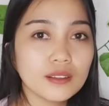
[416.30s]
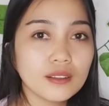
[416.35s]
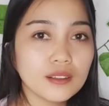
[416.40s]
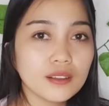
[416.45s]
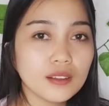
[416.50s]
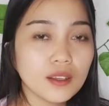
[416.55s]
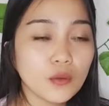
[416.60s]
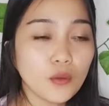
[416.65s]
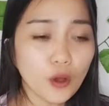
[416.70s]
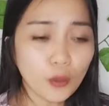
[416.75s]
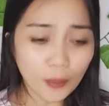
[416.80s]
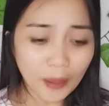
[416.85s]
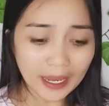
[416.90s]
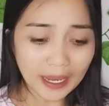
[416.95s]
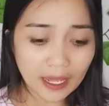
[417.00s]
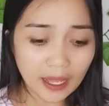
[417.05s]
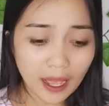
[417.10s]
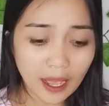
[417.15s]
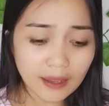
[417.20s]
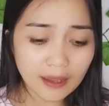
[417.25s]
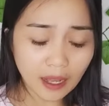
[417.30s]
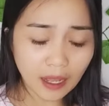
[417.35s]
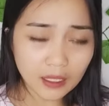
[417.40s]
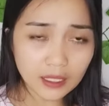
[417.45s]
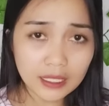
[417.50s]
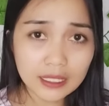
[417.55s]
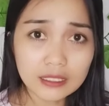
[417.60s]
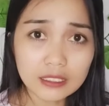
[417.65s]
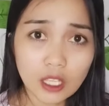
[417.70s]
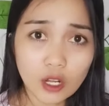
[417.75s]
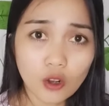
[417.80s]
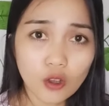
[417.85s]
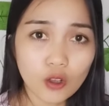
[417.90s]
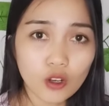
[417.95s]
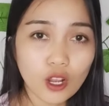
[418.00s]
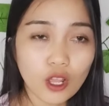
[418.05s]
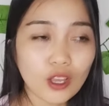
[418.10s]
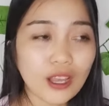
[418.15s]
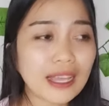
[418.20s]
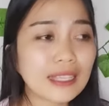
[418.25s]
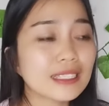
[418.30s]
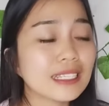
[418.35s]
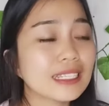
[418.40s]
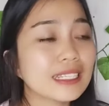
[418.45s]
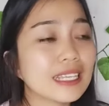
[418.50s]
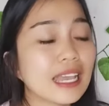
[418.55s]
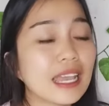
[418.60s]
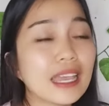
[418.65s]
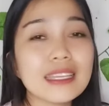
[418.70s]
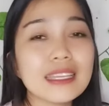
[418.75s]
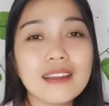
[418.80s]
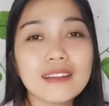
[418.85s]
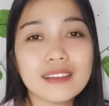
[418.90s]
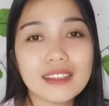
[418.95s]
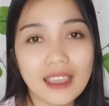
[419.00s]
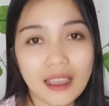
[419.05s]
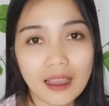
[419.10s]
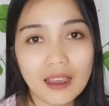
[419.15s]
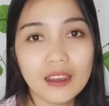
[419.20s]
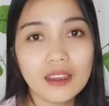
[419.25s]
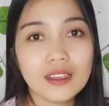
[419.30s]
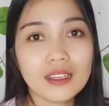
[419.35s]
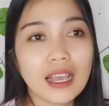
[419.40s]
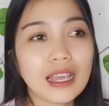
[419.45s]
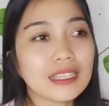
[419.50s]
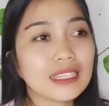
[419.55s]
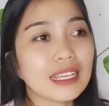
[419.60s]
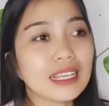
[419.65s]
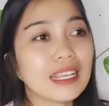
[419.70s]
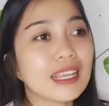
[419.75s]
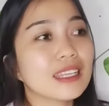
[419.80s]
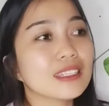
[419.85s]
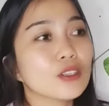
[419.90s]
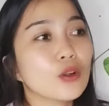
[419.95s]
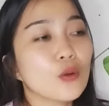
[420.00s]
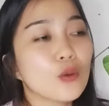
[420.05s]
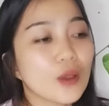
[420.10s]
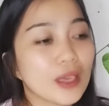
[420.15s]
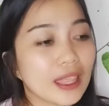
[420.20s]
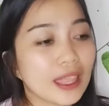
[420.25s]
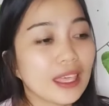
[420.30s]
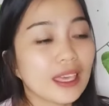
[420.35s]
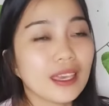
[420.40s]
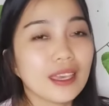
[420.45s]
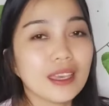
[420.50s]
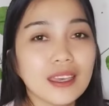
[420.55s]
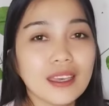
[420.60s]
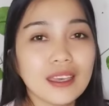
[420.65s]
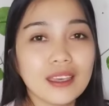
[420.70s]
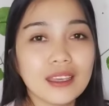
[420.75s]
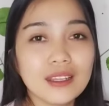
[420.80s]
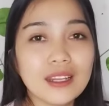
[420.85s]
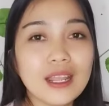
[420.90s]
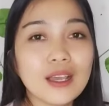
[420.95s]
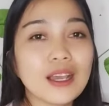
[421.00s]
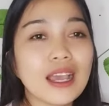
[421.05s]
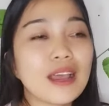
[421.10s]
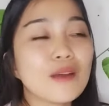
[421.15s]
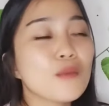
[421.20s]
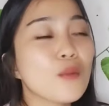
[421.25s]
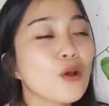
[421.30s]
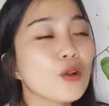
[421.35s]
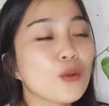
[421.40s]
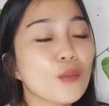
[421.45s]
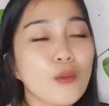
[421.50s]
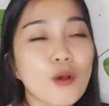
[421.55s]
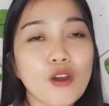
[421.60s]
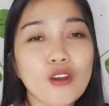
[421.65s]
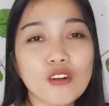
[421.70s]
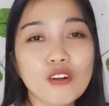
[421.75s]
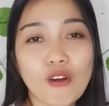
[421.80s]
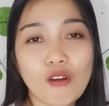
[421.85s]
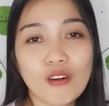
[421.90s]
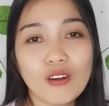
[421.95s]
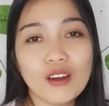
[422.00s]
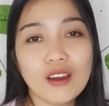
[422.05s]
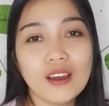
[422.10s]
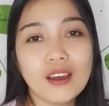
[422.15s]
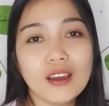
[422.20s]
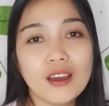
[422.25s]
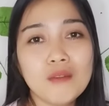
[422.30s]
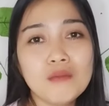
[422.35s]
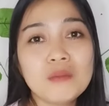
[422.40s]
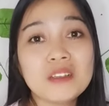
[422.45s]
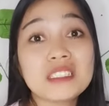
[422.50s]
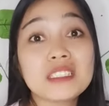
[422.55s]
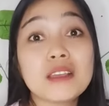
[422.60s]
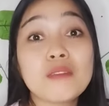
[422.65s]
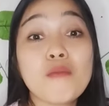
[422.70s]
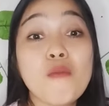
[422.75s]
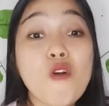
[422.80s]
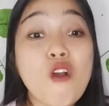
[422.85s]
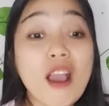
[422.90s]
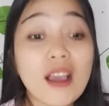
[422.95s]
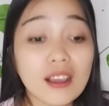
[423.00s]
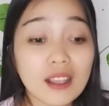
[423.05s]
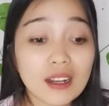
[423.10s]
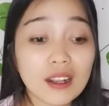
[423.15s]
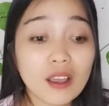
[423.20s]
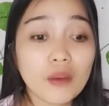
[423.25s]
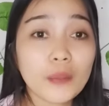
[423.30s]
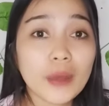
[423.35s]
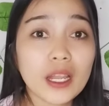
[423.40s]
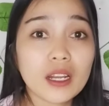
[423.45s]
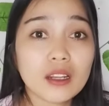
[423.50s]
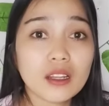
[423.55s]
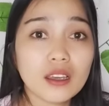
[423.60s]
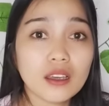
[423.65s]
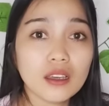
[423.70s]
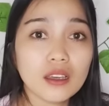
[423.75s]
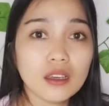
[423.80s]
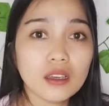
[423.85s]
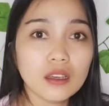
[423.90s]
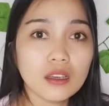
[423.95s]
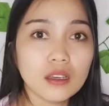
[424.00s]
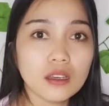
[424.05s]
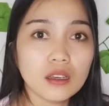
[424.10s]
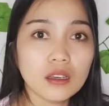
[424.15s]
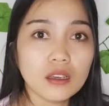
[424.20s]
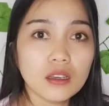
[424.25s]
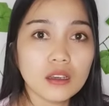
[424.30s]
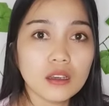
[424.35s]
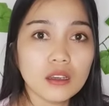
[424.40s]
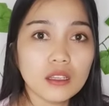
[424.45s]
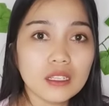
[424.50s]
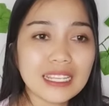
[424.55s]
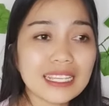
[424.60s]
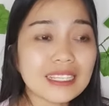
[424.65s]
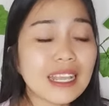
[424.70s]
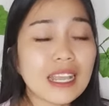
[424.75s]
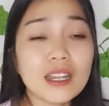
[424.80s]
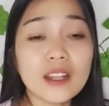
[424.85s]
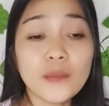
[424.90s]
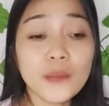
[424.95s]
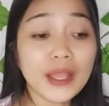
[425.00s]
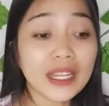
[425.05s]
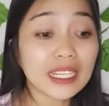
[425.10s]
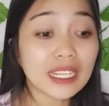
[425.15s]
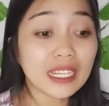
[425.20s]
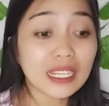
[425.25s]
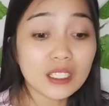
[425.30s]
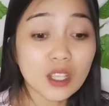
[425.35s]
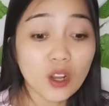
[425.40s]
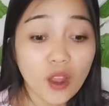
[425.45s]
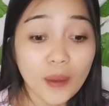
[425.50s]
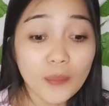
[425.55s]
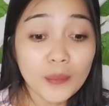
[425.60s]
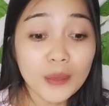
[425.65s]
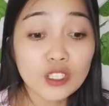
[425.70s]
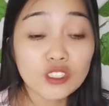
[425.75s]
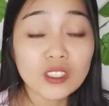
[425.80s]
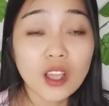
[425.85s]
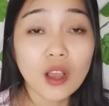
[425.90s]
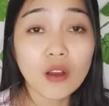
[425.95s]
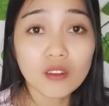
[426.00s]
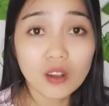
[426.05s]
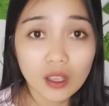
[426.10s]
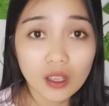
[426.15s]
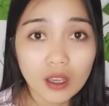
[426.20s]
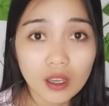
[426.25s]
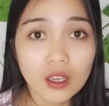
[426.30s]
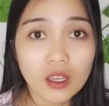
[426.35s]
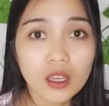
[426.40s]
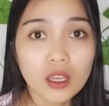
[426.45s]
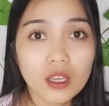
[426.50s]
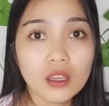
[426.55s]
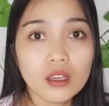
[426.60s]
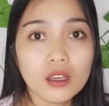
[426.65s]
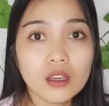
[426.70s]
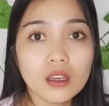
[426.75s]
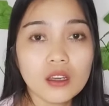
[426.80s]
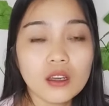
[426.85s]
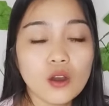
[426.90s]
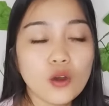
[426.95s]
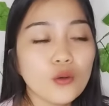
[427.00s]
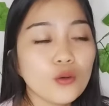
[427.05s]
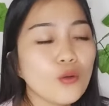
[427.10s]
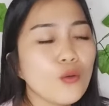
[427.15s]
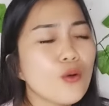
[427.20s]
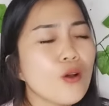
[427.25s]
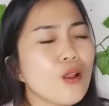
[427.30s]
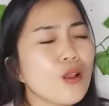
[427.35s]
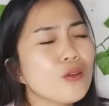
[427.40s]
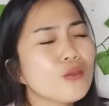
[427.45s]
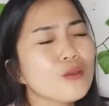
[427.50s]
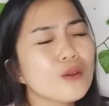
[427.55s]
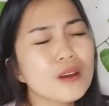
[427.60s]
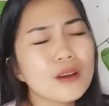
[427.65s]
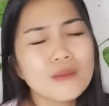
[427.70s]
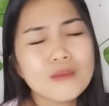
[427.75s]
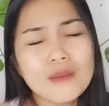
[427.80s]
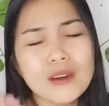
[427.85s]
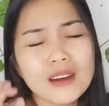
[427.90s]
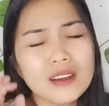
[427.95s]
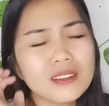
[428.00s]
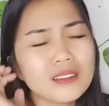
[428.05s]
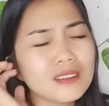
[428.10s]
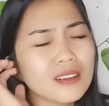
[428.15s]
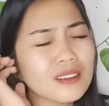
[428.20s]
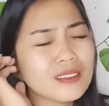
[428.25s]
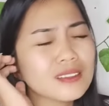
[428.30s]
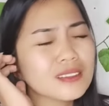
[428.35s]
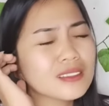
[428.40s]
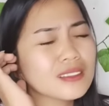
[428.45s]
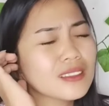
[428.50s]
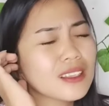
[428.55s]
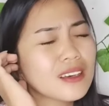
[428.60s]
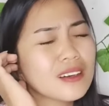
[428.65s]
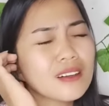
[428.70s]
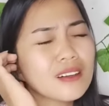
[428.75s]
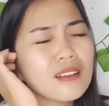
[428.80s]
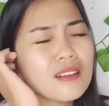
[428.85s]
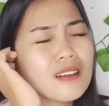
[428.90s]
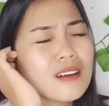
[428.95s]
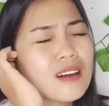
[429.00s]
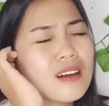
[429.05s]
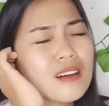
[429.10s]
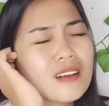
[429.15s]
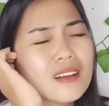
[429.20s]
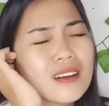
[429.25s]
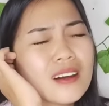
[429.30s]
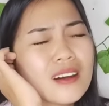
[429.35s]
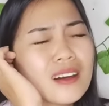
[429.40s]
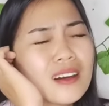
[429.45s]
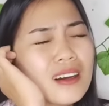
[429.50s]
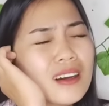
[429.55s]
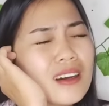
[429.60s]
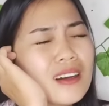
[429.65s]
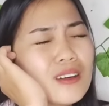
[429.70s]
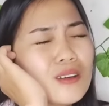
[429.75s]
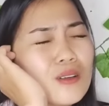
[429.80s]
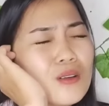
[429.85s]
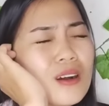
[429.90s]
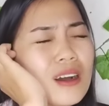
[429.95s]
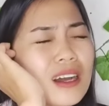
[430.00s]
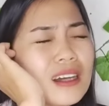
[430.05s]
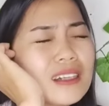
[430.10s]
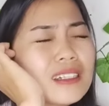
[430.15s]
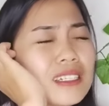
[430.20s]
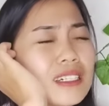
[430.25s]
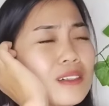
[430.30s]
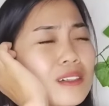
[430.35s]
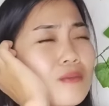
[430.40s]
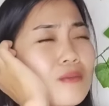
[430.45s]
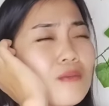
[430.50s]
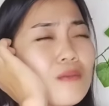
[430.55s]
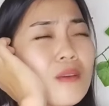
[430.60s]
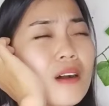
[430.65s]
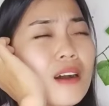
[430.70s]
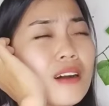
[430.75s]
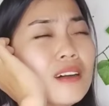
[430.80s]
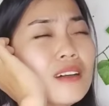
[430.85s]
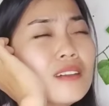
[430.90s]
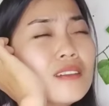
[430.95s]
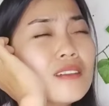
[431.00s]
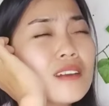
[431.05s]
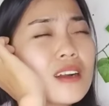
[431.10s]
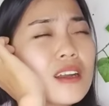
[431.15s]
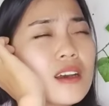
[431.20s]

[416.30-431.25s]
apa maneh anak diceluki lho kate dikai hadiah kate dikai dhuwit nengkak moro-moro mesti muangkel sampean lah saiki sampean diceluk ambek Gusti Allah Allahu akbar Allahu akbar